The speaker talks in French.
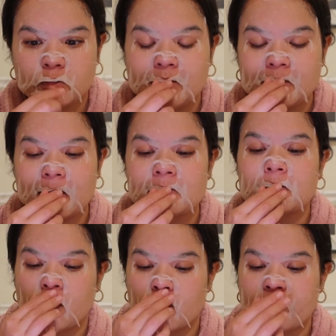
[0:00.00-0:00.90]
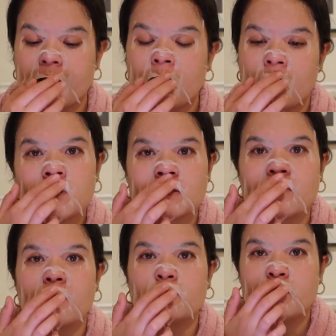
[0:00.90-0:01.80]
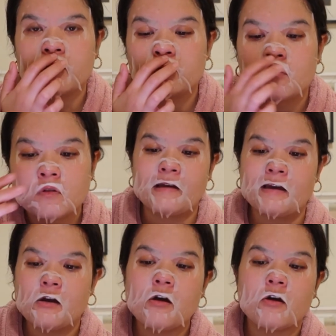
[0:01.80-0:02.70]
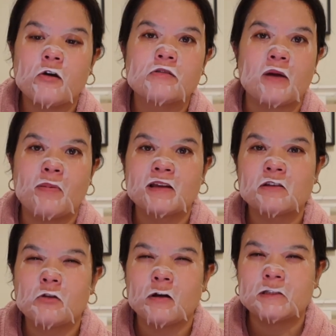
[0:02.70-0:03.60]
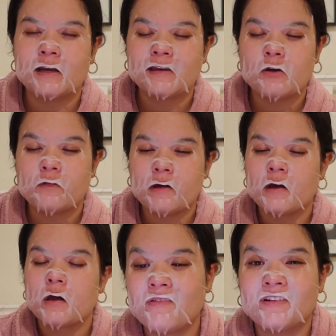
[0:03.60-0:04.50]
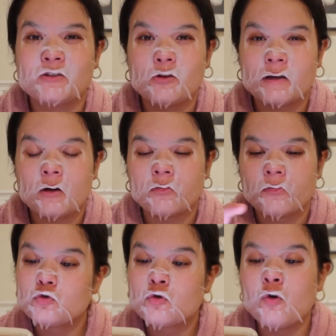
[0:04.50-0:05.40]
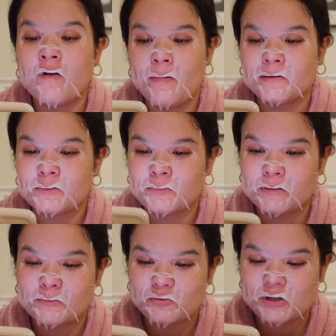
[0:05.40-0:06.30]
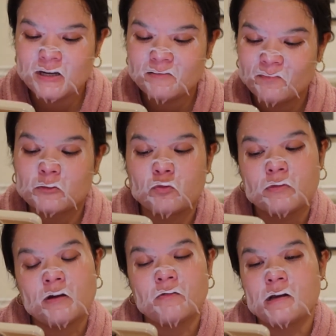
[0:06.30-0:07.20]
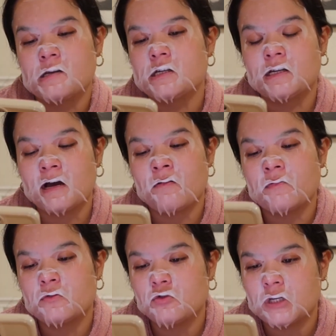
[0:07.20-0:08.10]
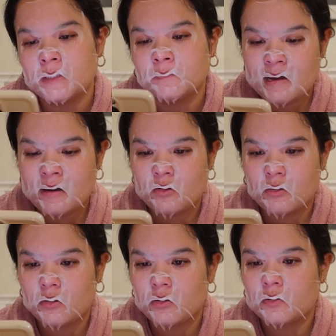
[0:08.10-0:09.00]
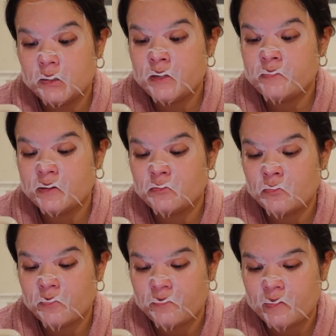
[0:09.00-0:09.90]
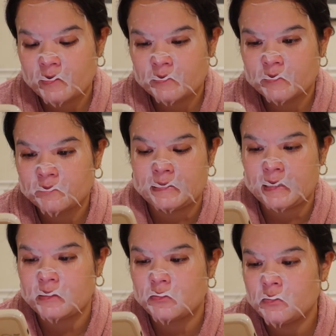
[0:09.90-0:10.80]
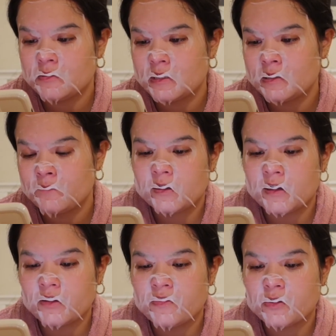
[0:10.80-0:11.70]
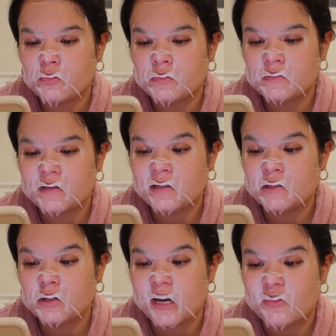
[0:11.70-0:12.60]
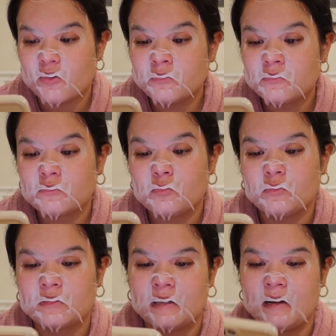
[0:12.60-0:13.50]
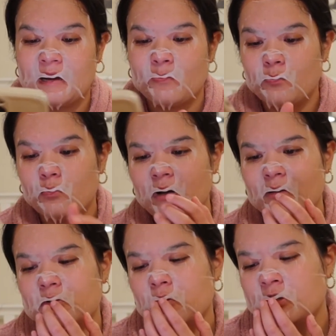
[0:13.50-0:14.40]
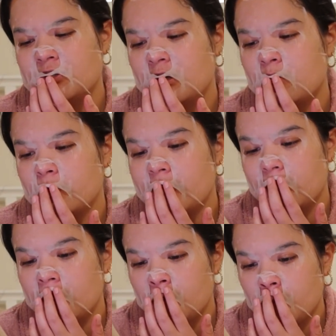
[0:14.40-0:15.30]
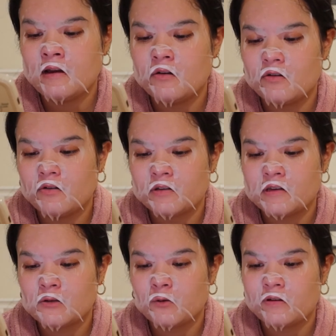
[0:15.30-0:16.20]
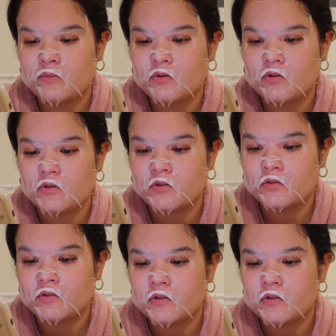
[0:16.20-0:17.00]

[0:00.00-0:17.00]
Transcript: je déteste l'Angleterre. Genre ça ferme super tôt. À quelle heure euh, t'as pas de restaurant italien qui est ouvert À 21h40. Du coup on va partir sur des sushis. Ça tombe bien en vrai, j'ai grave envie de sushis. Alors, livraison offerte. C'est intéressant ça. 4,7 la note, donc ça a l'air bon. Ah mais je crois que j'ai déjà commandé là-bas. Alors, qu'est-ce qu'on va prendre